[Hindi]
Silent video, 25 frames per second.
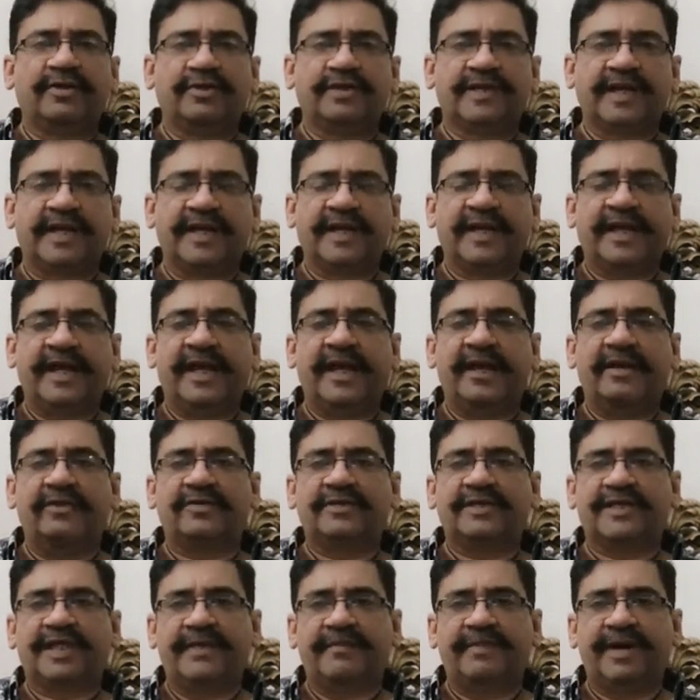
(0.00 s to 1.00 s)
गुजर गया
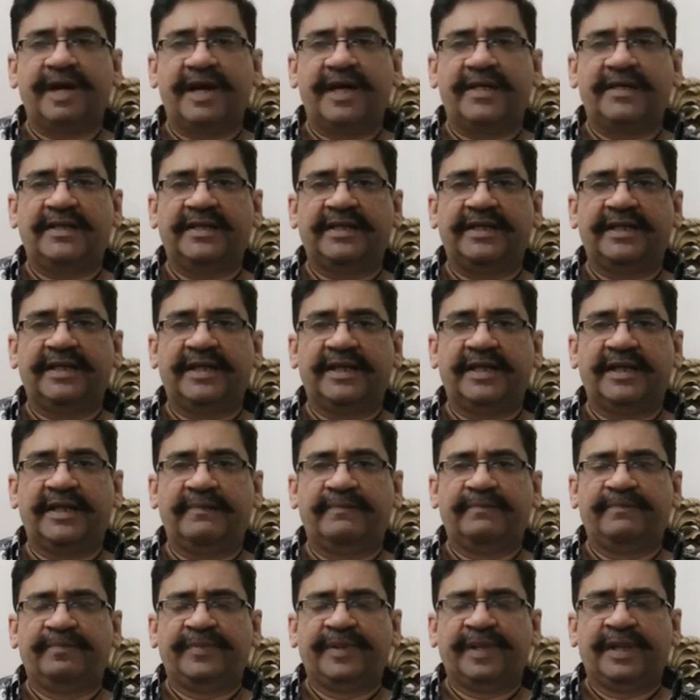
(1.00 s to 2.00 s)
उसके बाद
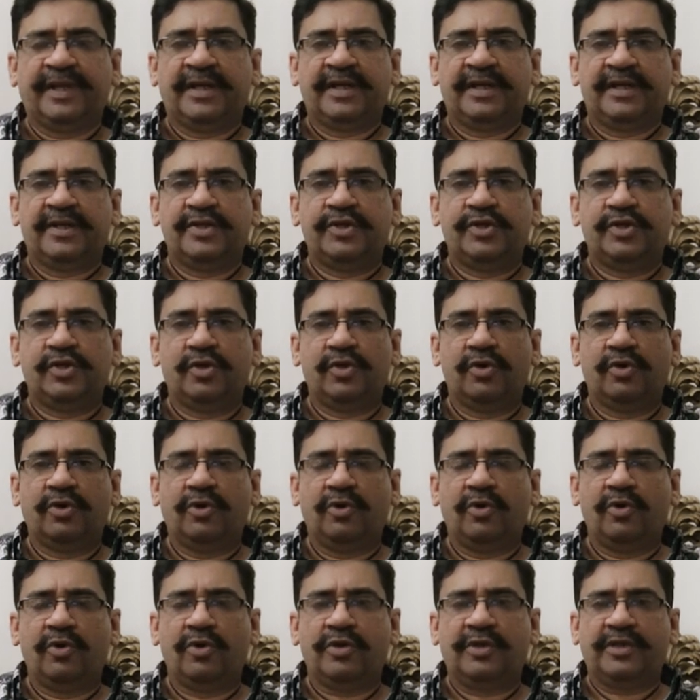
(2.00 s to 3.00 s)
जो
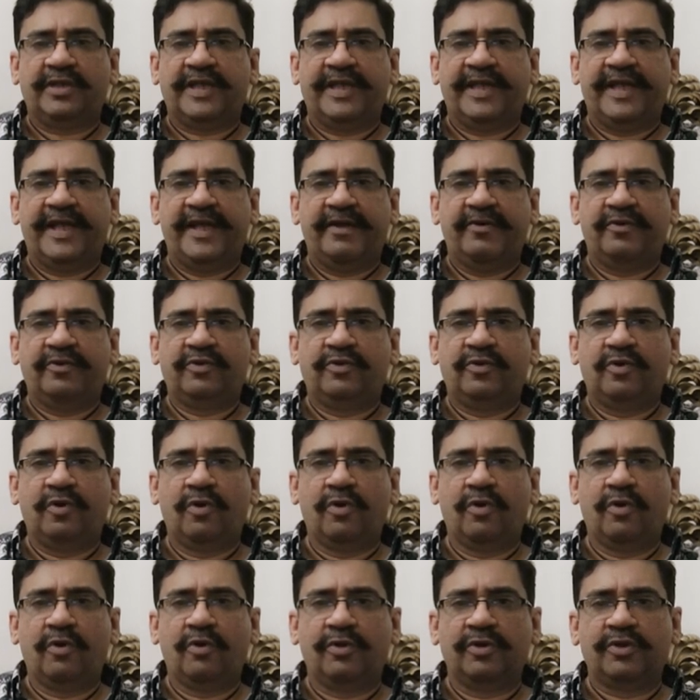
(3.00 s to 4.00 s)
लोग थे
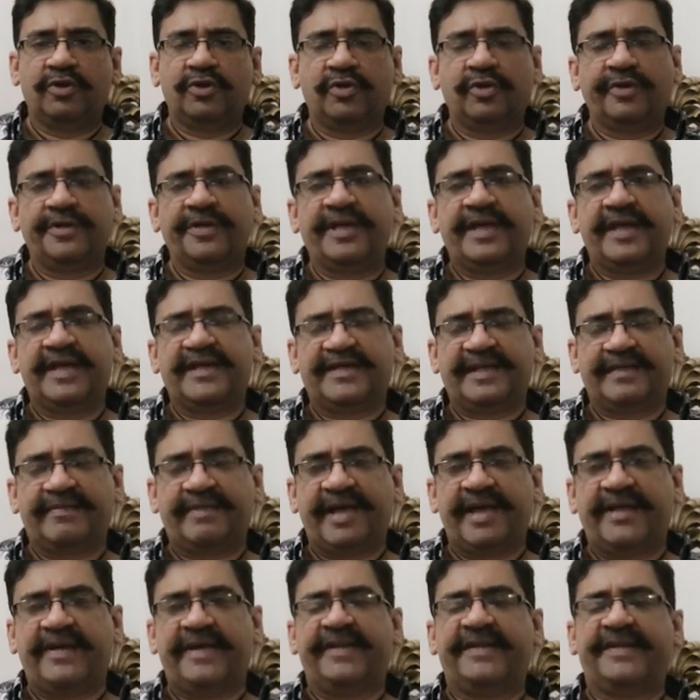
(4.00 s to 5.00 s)
उनको जो इंडिया से
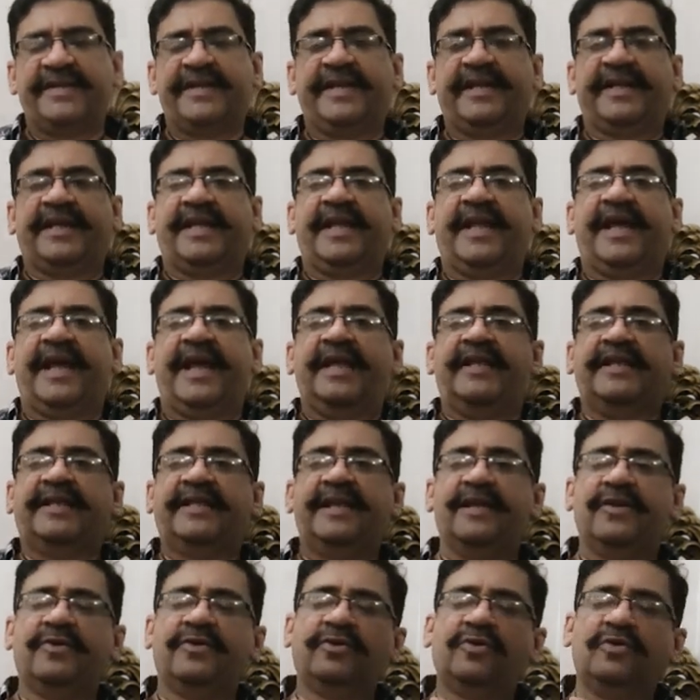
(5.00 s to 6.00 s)
माइग्रेट करके आए
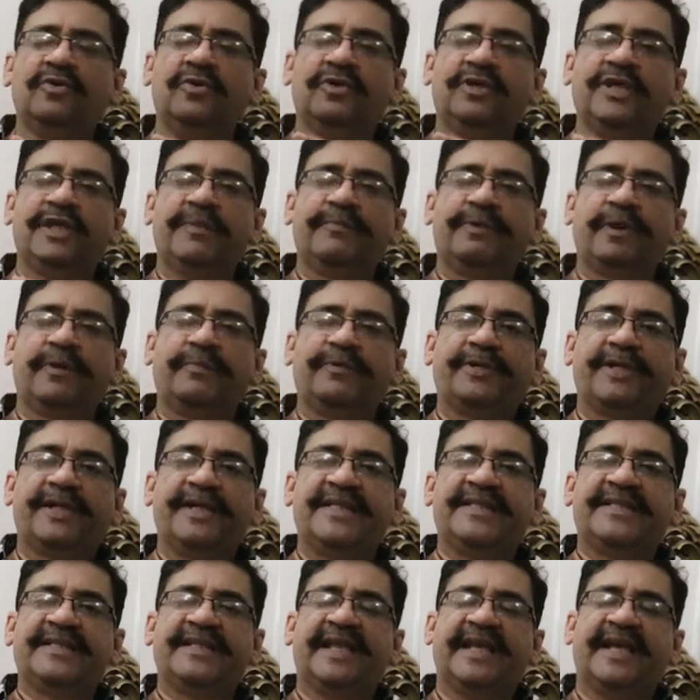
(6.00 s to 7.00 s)
थे उनको उनकी
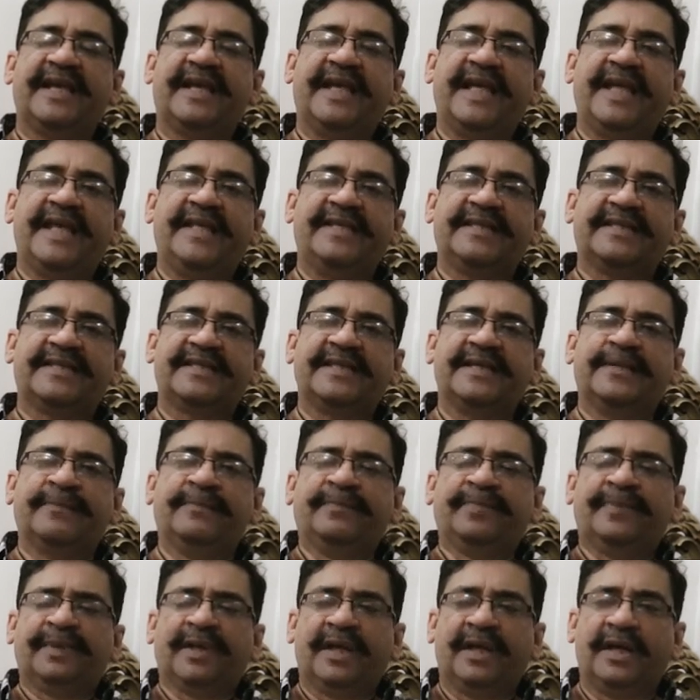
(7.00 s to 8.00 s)
प्रॉपर्टीज के
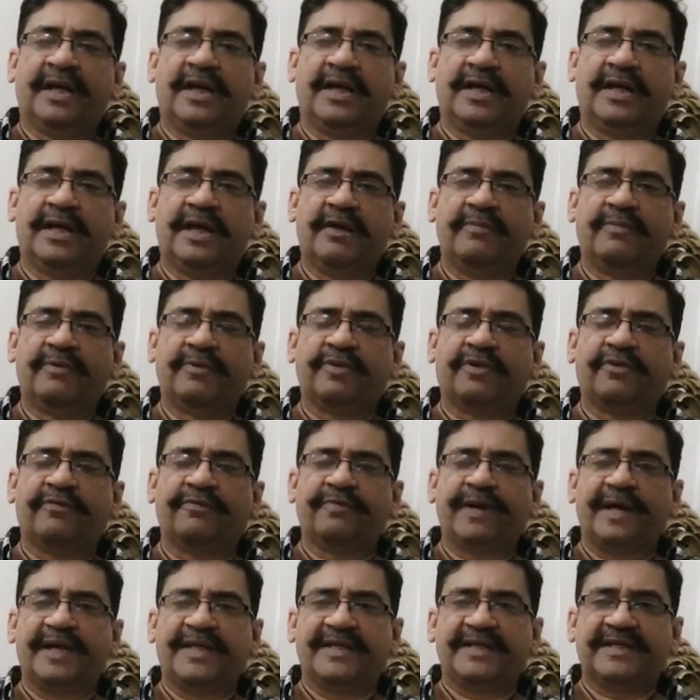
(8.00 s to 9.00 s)
अगेंस्ट गवर्नमेंट
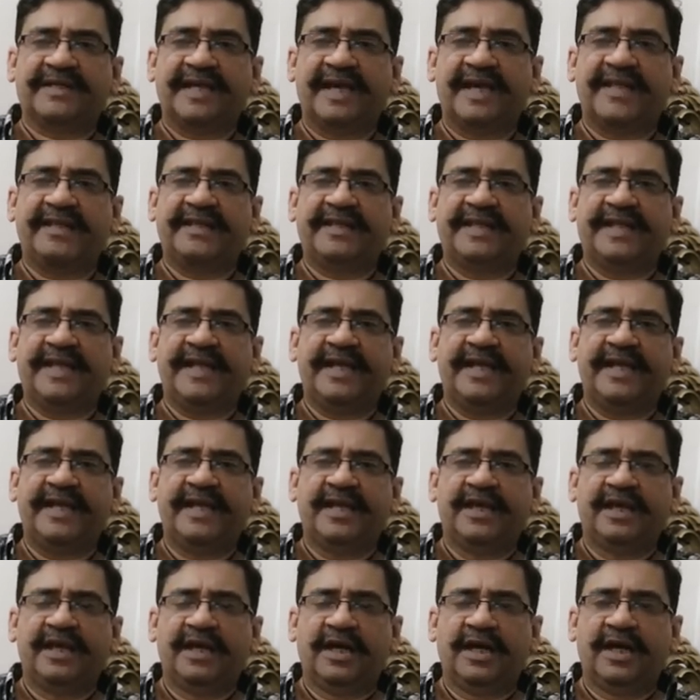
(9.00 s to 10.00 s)
ऑफ पाकिस्तान ने
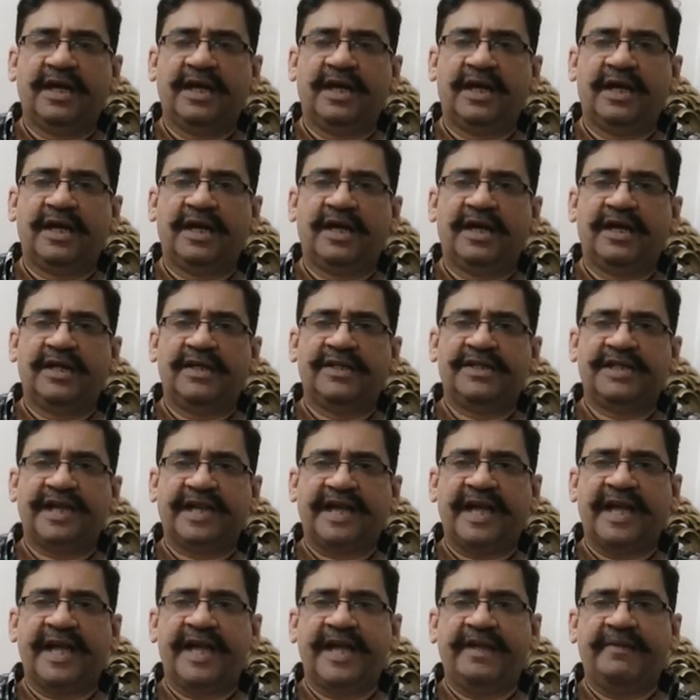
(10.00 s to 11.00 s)
uh,
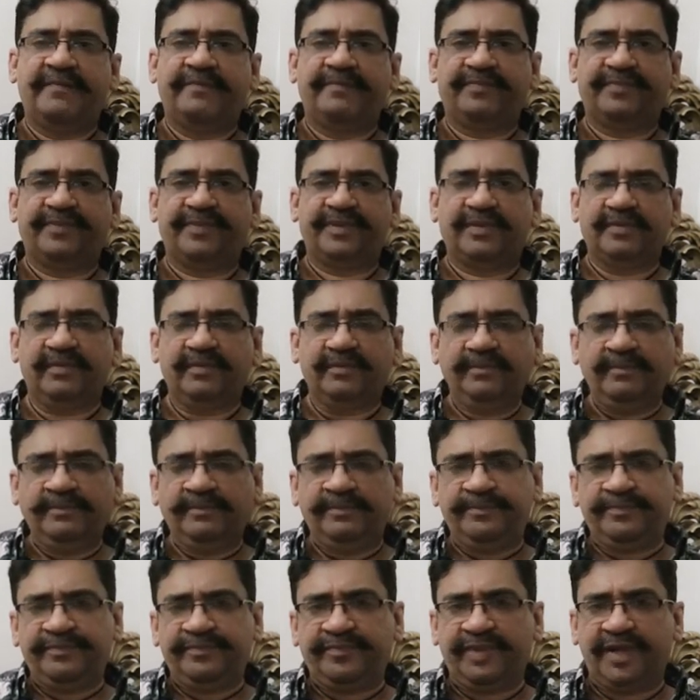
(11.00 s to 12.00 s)

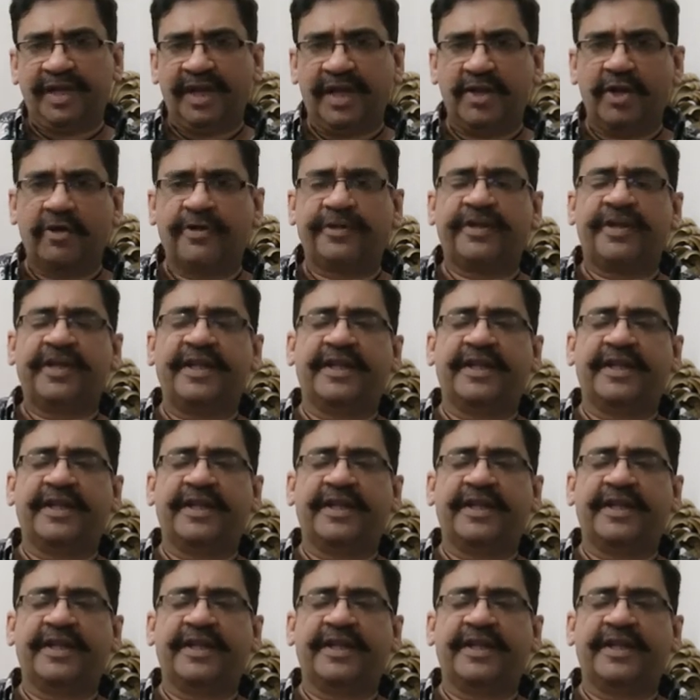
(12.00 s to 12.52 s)
जगहें अलॉट